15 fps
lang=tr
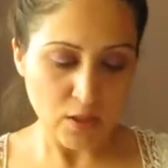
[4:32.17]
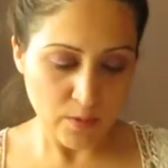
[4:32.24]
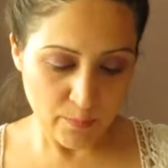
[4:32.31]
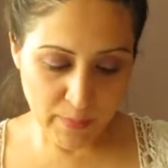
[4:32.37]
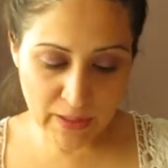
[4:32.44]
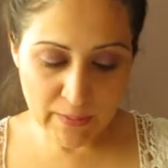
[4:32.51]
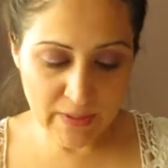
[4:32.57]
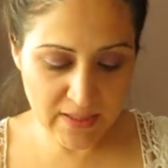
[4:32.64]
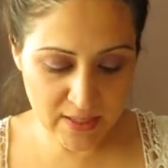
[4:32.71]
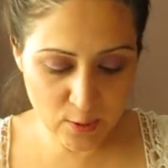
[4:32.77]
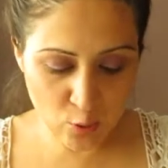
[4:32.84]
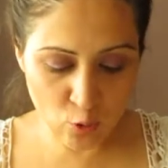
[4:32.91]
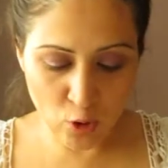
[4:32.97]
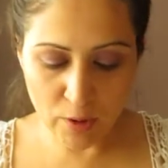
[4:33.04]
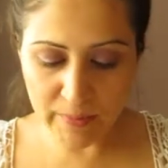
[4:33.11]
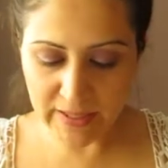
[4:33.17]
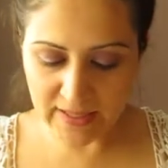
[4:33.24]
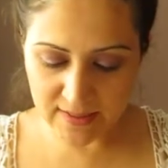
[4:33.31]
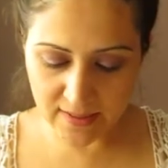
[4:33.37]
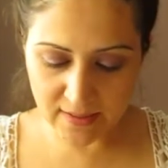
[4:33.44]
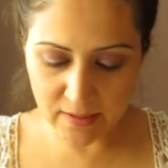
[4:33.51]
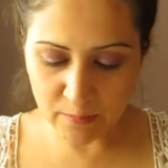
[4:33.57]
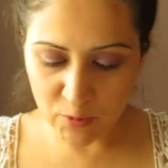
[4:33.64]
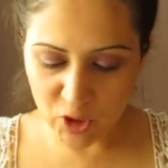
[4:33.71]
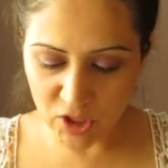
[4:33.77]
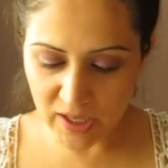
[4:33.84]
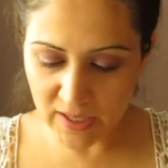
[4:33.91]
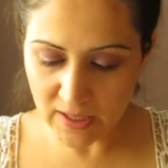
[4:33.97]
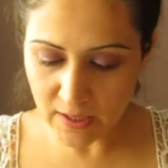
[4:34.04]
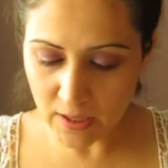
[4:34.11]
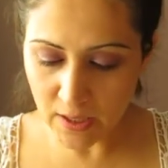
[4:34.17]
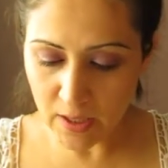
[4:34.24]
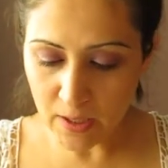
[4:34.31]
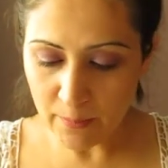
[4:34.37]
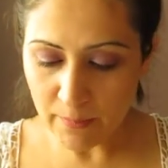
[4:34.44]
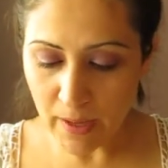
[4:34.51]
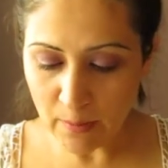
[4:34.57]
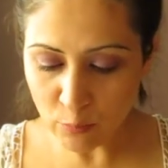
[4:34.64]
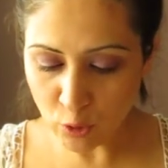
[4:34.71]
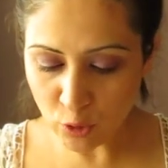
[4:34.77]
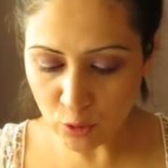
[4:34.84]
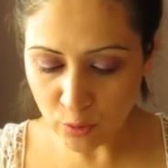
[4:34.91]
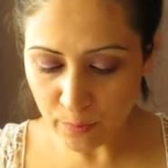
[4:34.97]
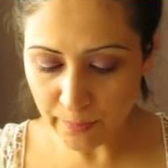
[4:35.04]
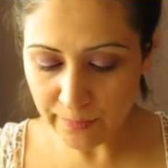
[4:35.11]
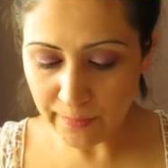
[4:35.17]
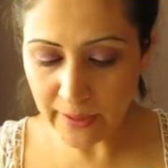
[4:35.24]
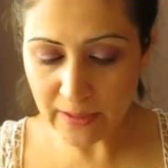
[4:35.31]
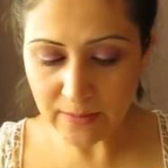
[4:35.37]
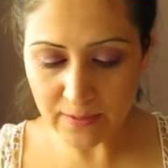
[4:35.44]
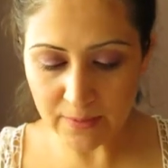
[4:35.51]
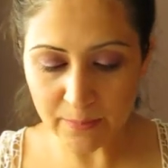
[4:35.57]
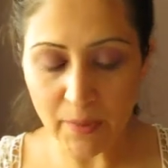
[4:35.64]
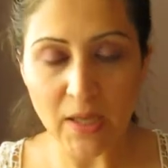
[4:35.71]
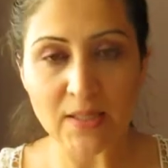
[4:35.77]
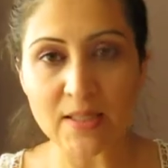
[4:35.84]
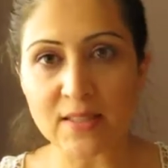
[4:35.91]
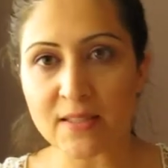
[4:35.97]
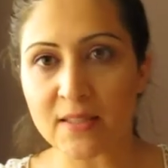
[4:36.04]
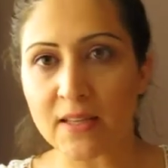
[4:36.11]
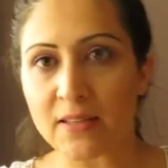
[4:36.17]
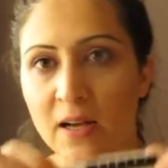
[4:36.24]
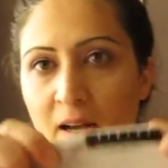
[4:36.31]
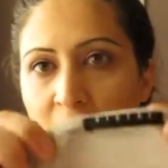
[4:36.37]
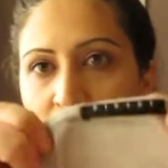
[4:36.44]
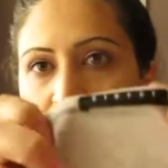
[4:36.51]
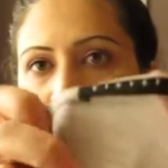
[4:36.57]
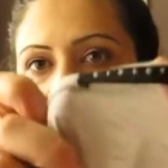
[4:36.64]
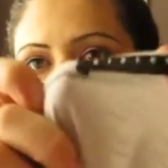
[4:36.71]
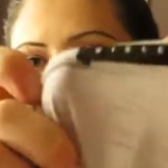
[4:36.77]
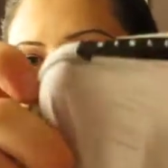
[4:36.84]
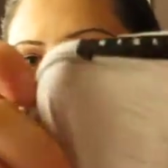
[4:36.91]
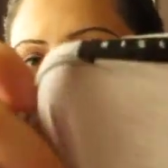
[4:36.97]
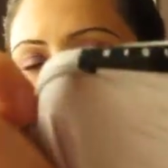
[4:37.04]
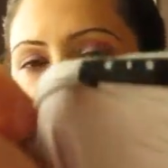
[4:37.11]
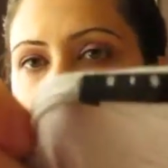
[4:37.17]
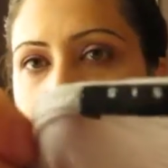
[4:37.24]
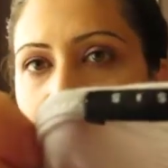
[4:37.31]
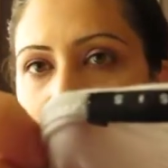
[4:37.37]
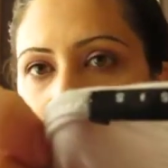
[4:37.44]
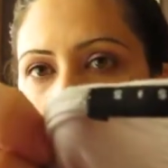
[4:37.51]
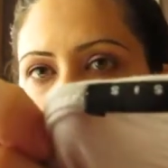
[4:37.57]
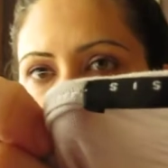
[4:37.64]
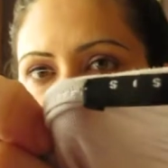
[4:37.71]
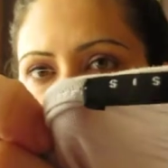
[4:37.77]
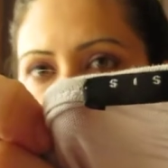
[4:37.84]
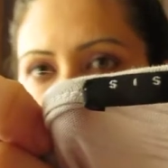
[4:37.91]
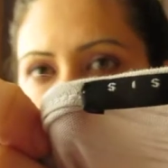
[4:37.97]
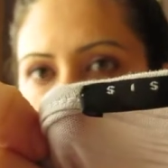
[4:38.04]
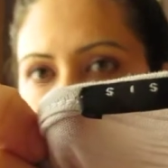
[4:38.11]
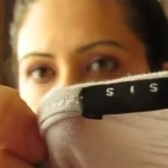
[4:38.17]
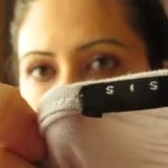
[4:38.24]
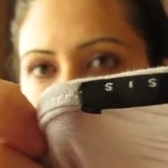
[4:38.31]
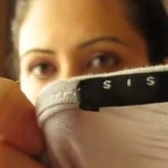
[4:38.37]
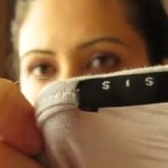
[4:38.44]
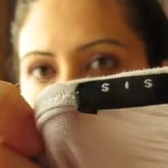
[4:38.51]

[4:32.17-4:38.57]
benim esas söylemek istediğim şey ben bunu Benetton mağazasından aldım ve marka bu